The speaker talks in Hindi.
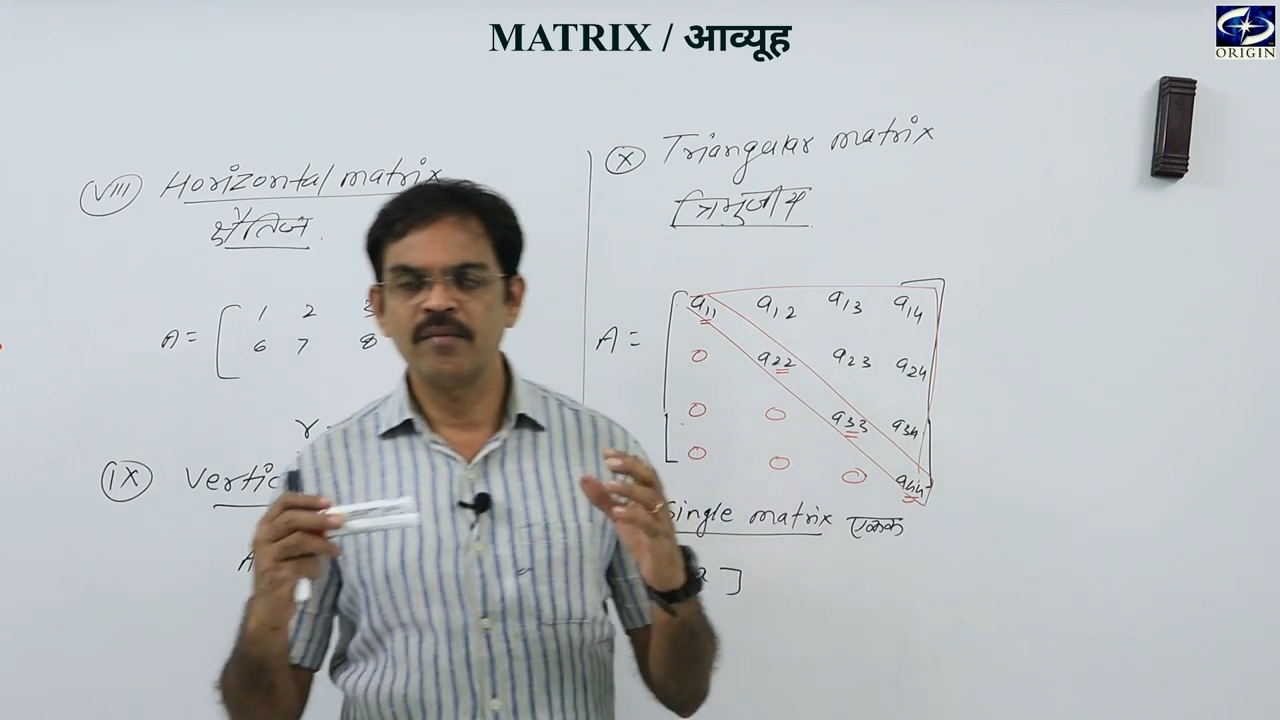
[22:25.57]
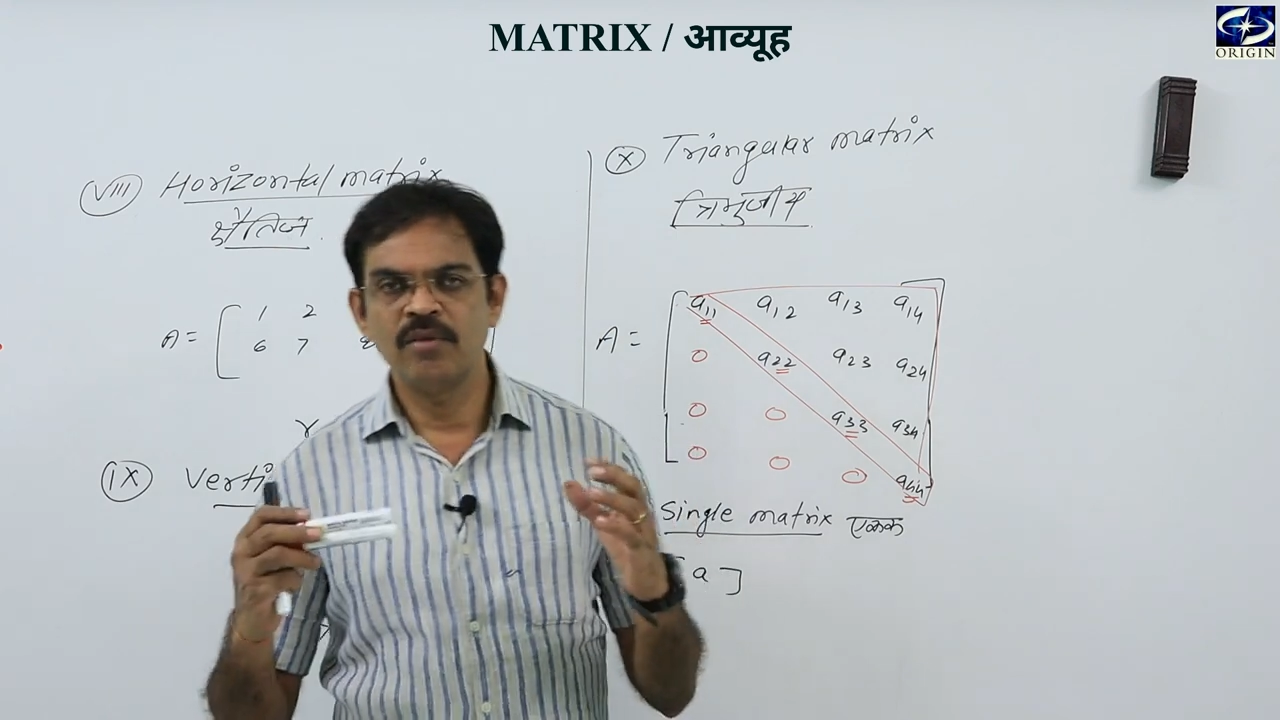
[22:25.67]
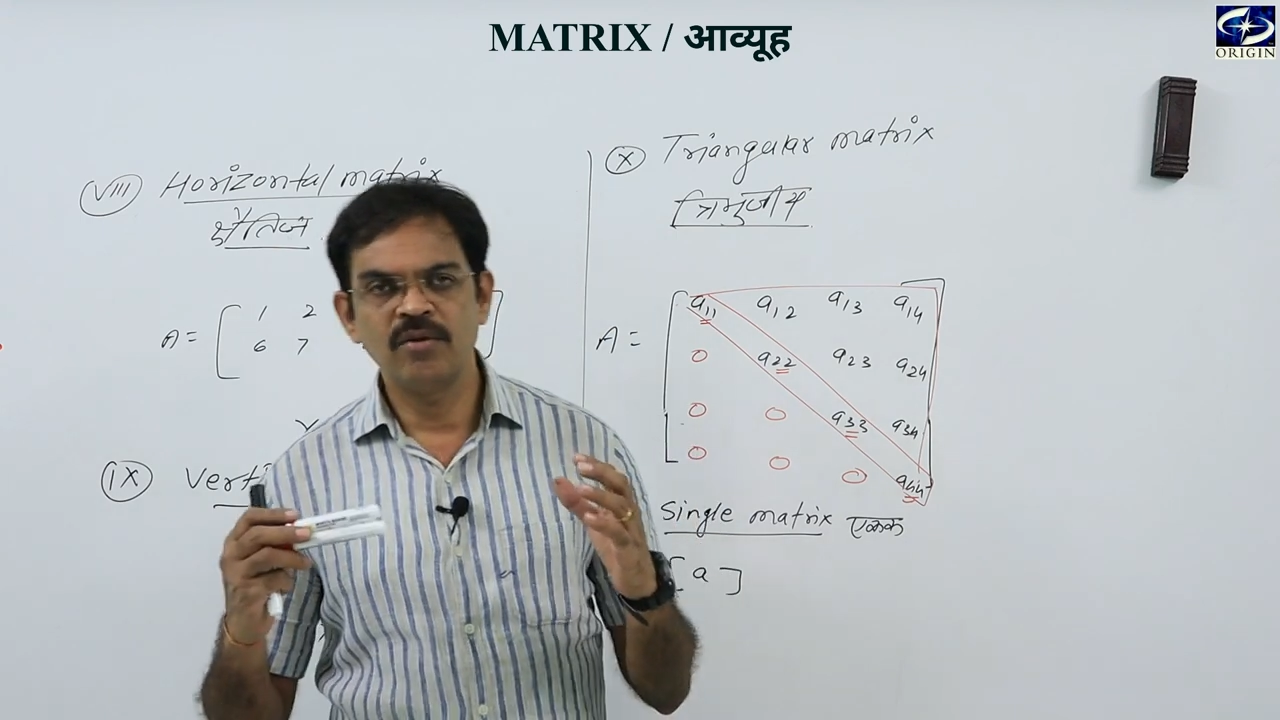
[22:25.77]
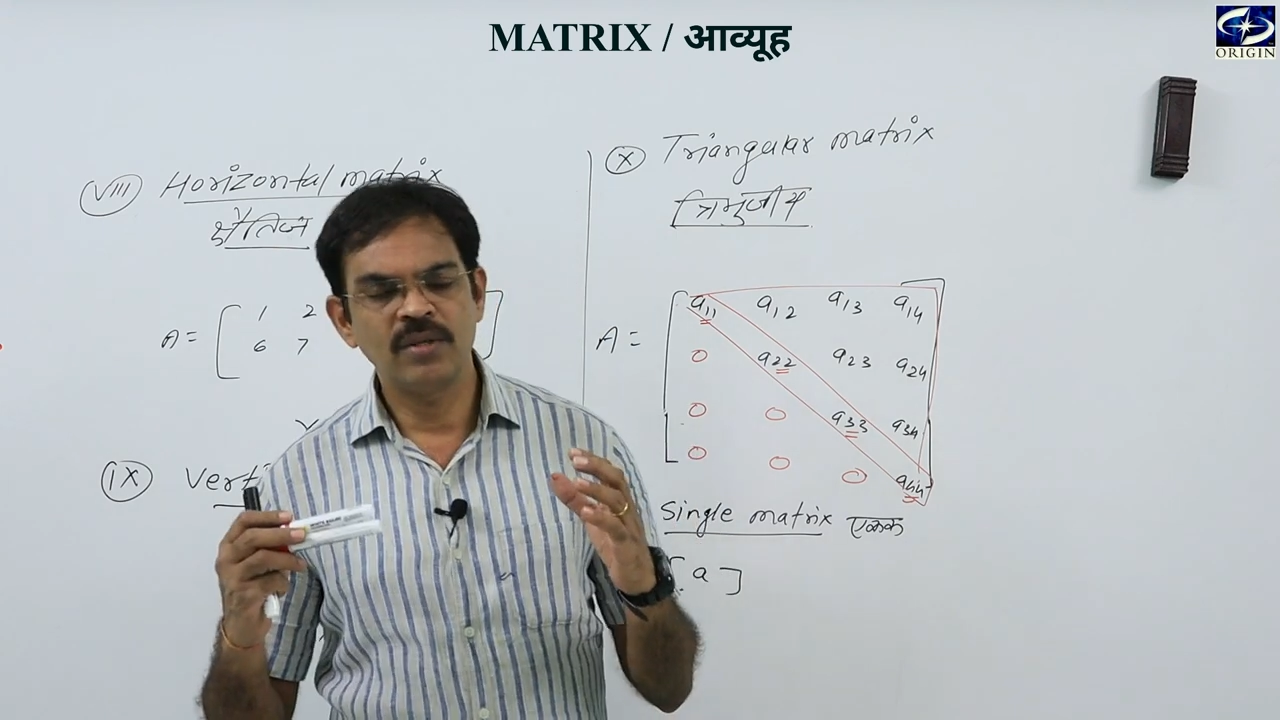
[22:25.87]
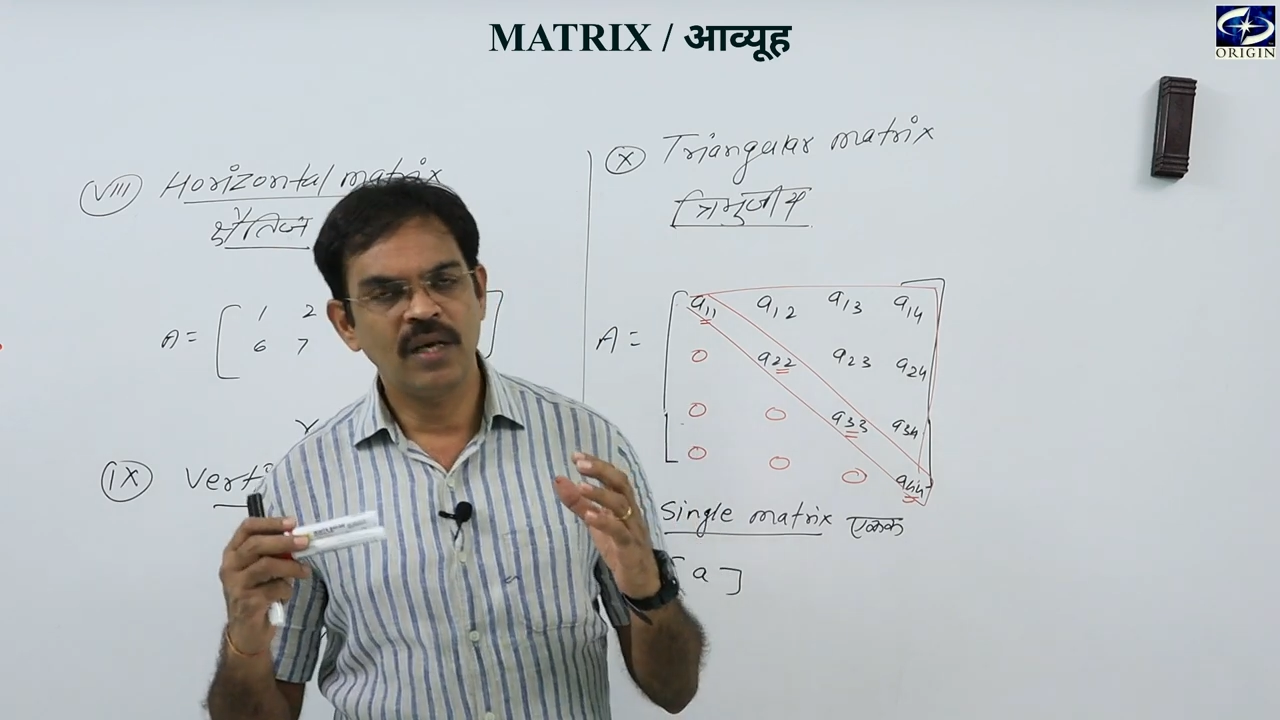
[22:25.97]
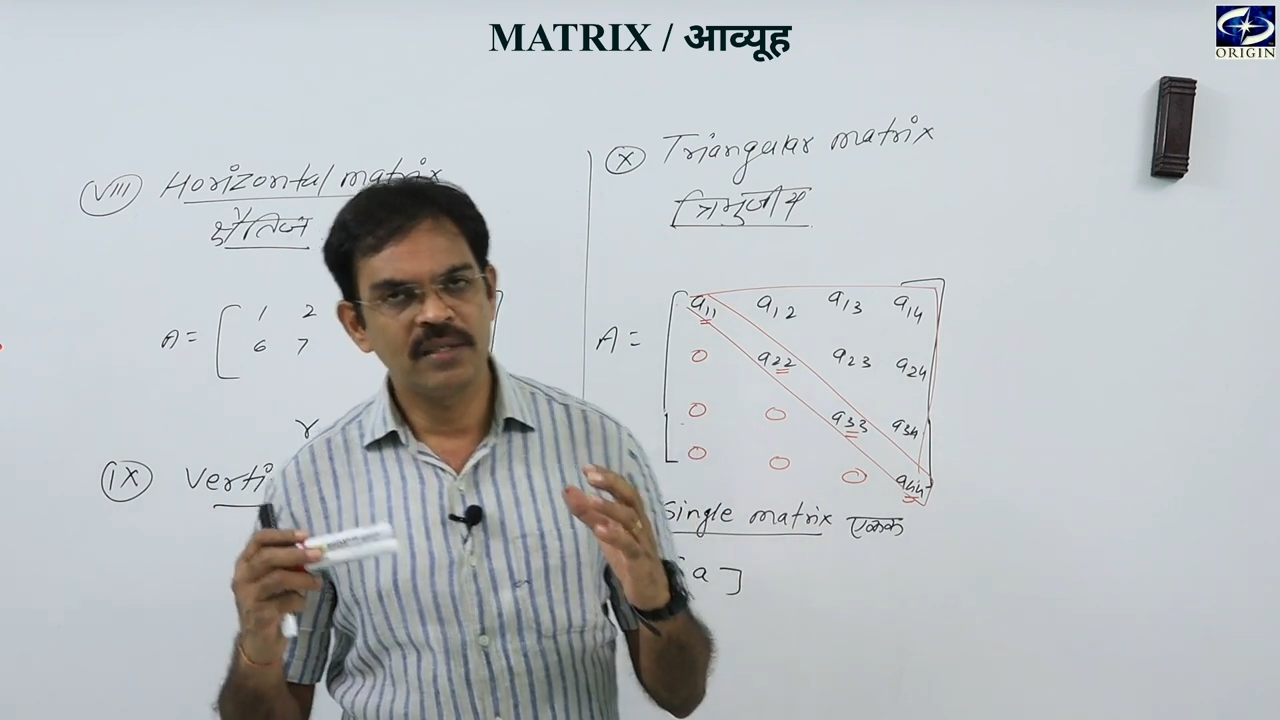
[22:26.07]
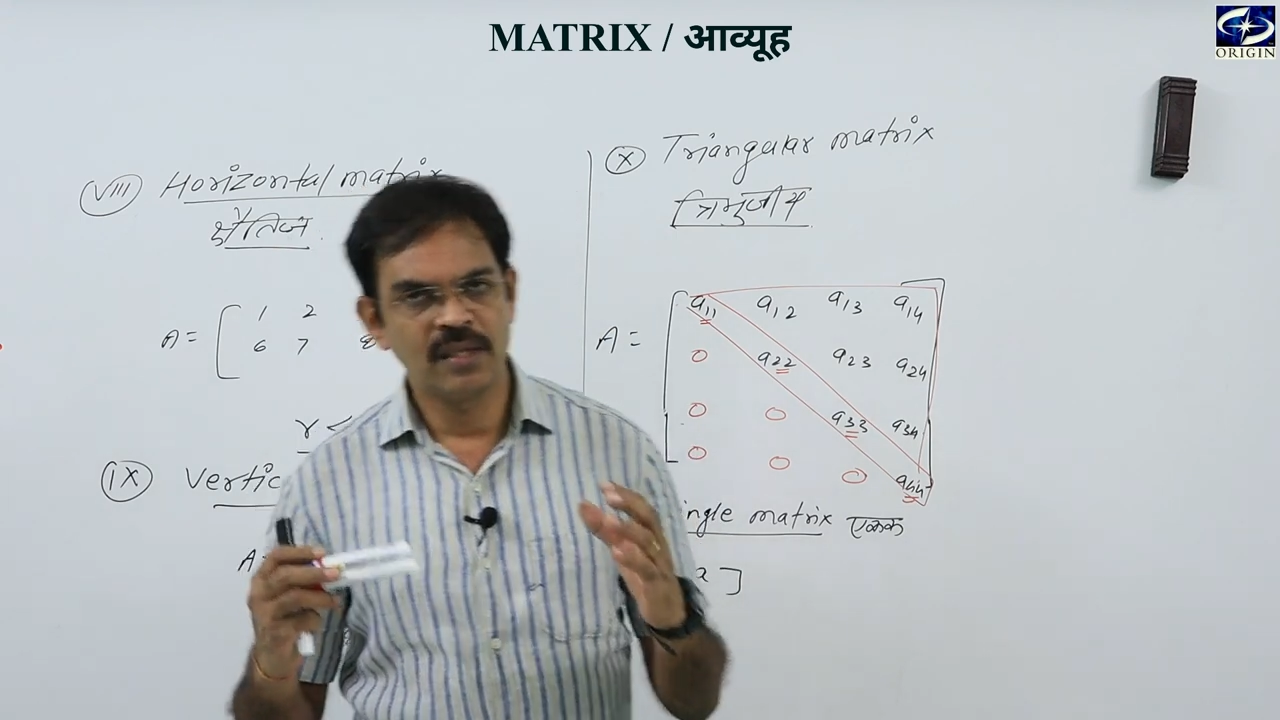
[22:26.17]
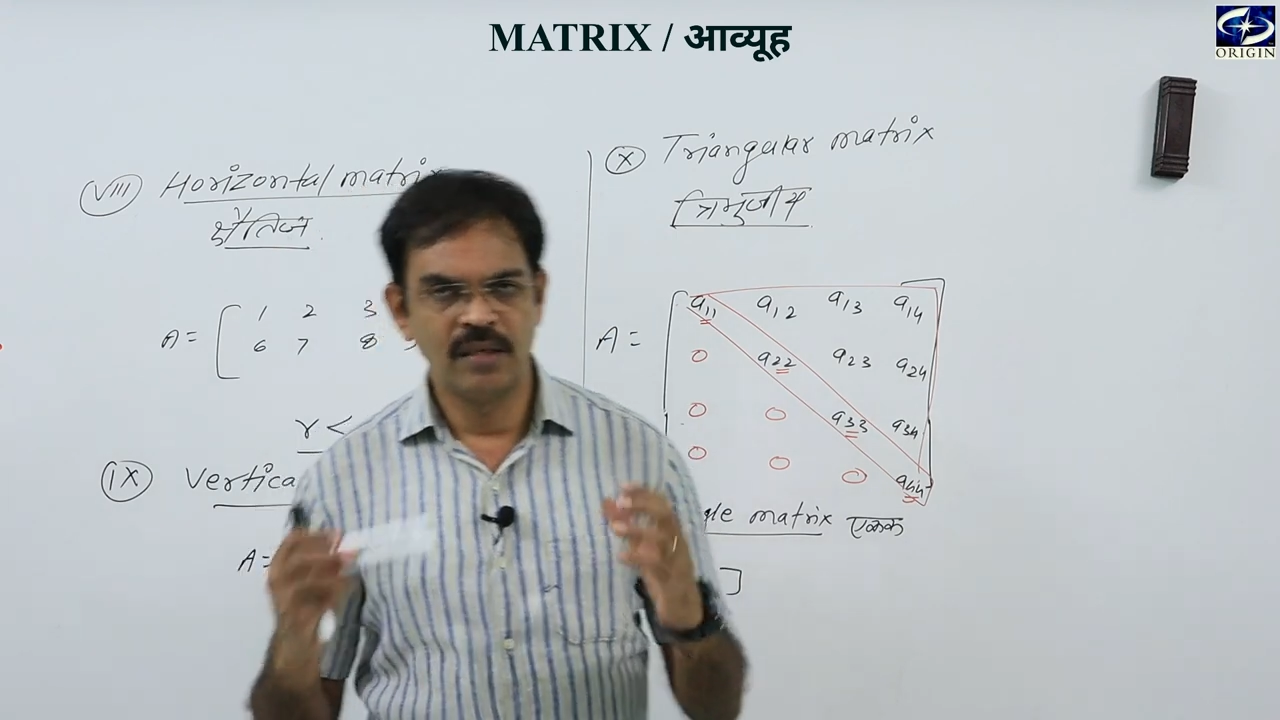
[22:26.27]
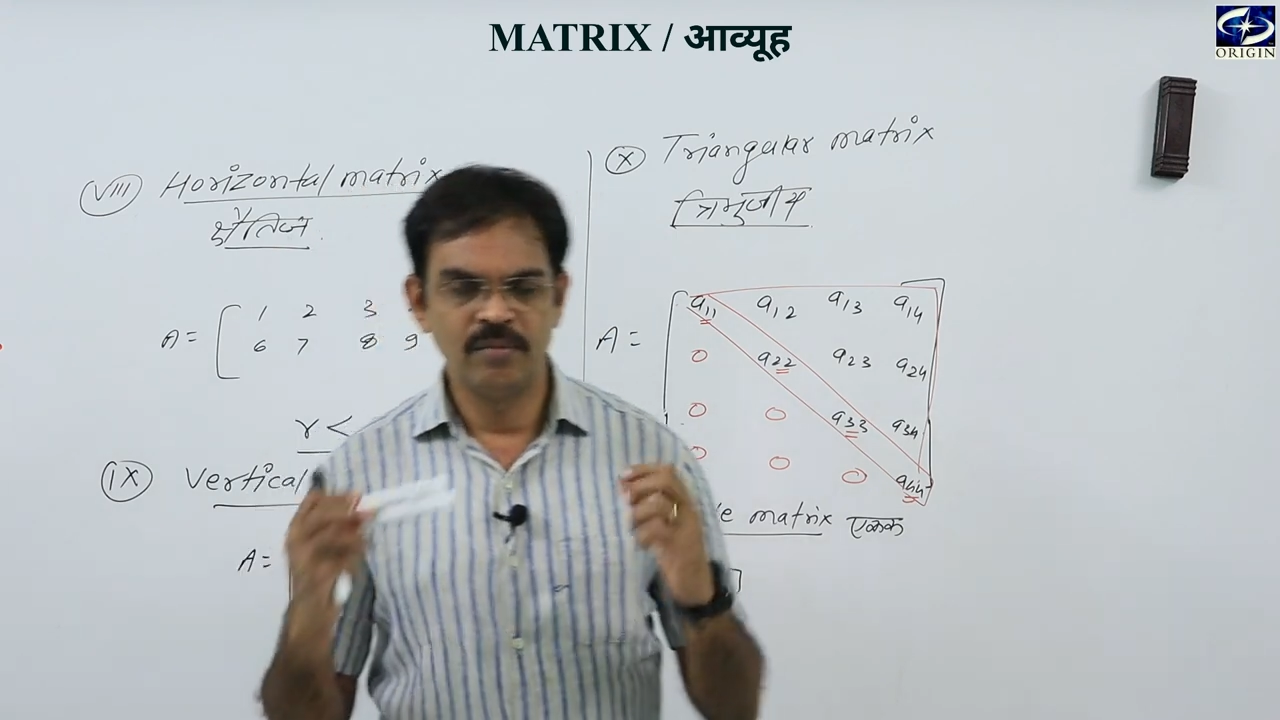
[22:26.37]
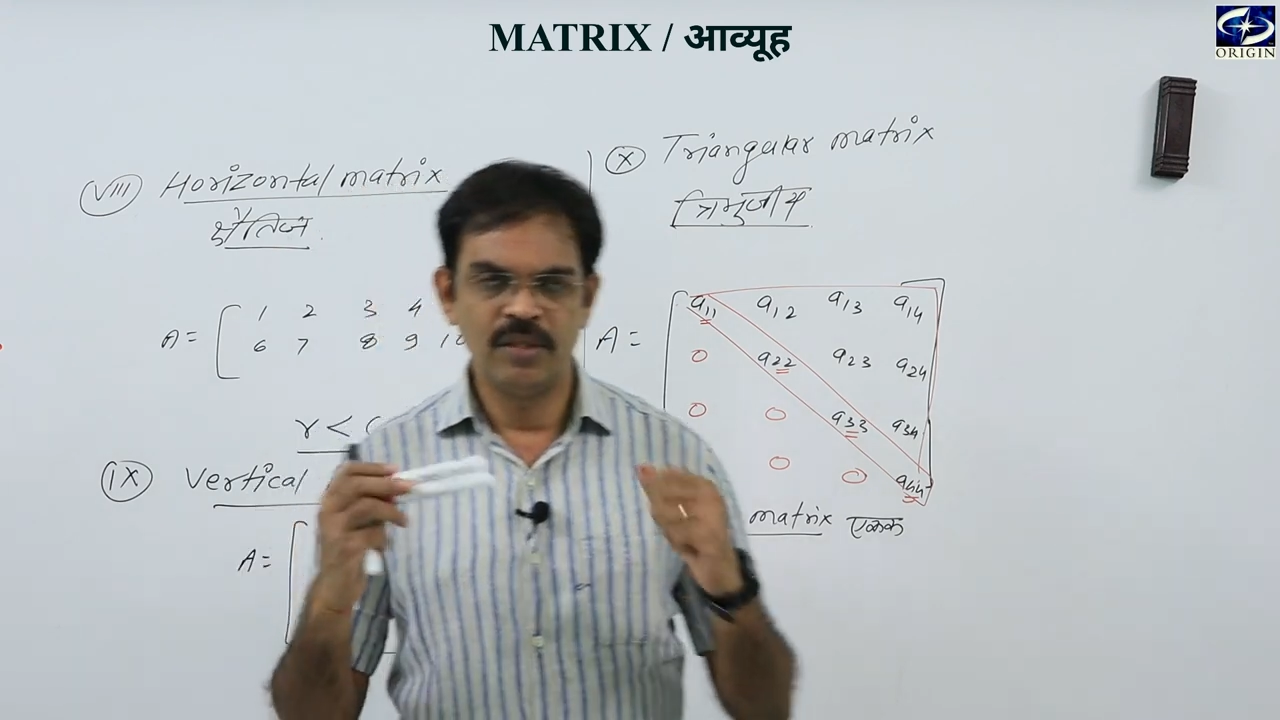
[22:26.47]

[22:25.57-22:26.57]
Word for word: एक बहुत आसान